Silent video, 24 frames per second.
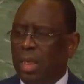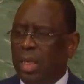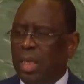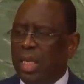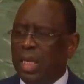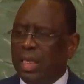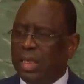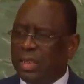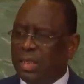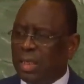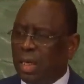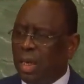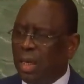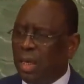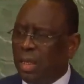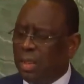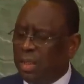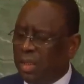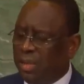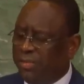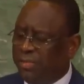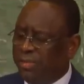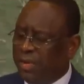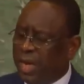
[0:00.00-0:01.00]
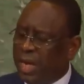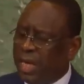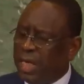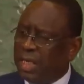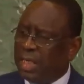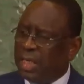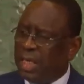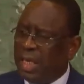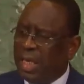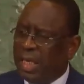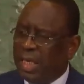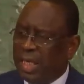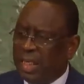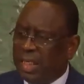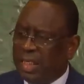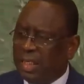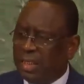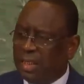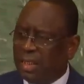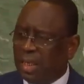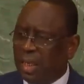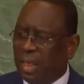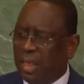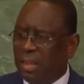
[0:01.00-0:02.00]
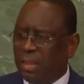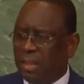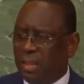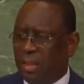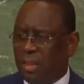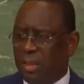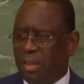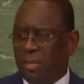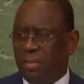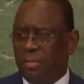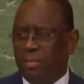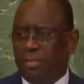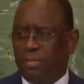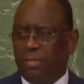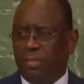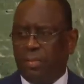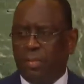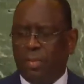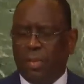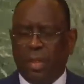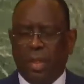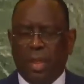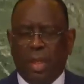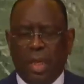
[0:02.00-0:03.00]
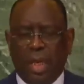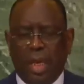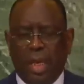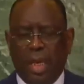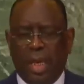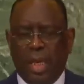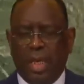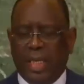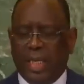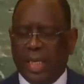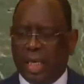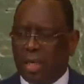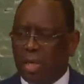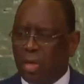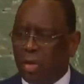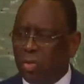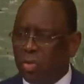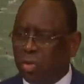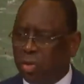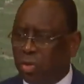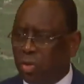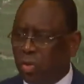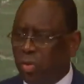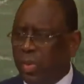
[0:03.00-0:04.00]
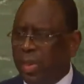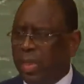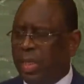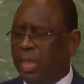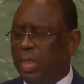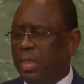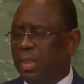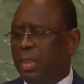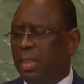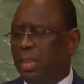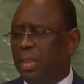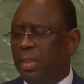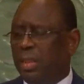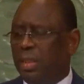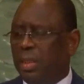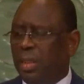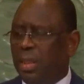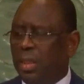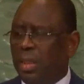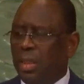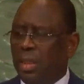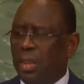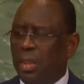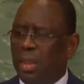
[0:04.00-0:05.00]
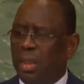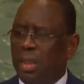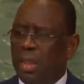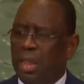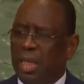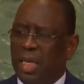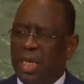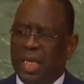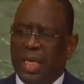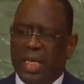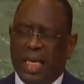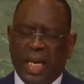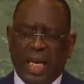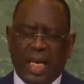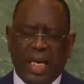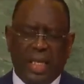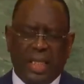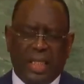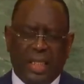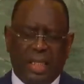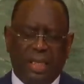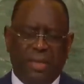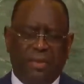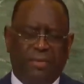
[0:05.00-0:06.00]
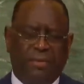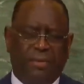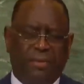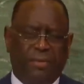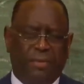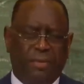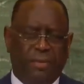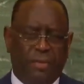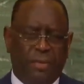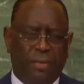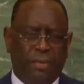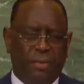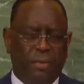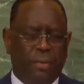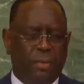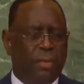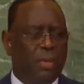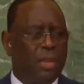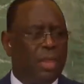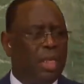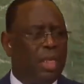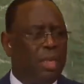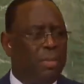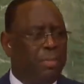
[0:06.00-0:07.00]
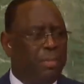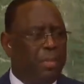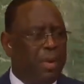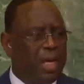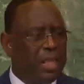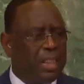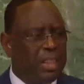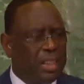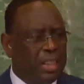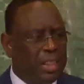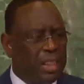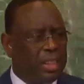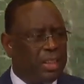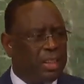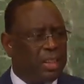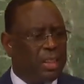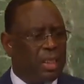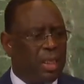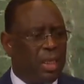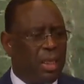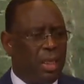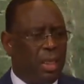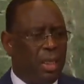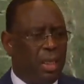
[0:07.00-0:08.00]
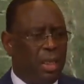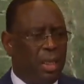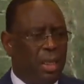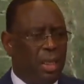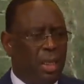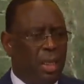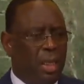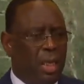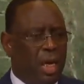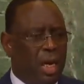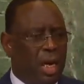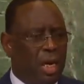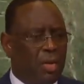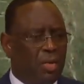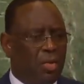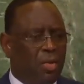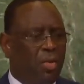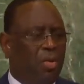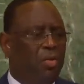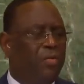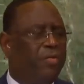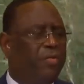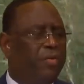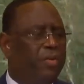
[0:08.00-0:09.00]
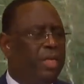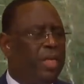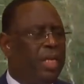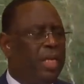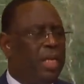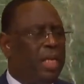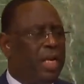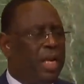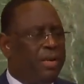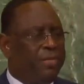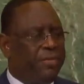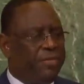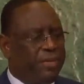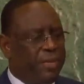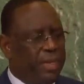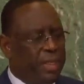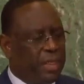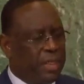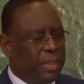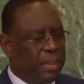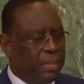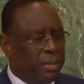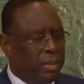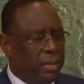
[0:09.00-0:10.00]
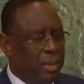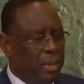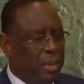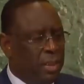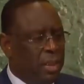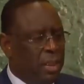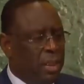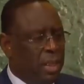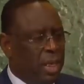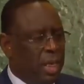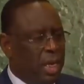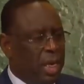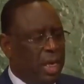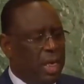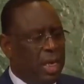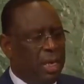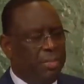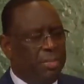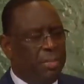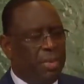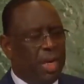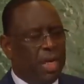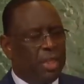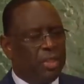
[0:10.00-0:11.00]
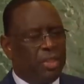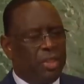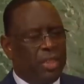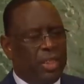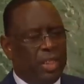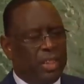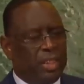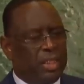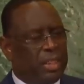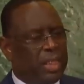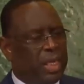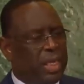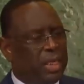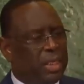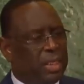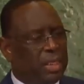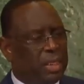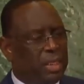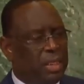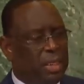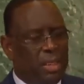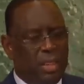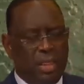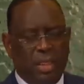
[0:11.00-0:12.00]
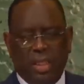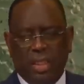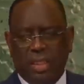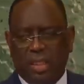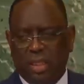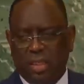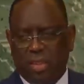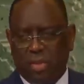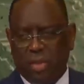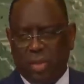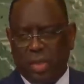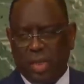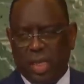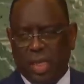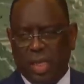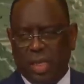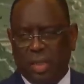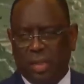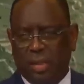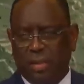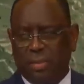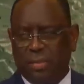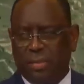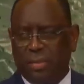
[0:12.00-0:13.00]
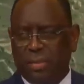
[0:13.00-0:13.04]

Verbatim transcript: Il est temps de vaincre les réticences et de construire les narratifs qui persistent a confiner l'Afrique à la marge des cercles décisionnels.